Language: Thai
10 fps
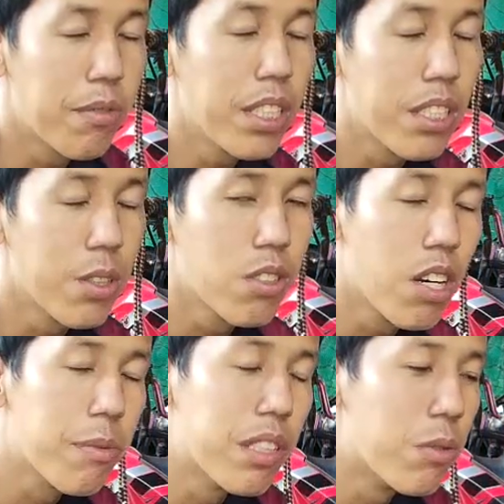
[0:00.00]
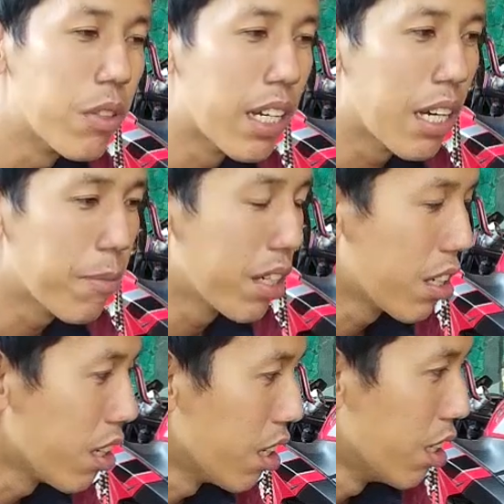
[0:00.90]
วิ่งทดสอบให้ดูนะครับแล้วก็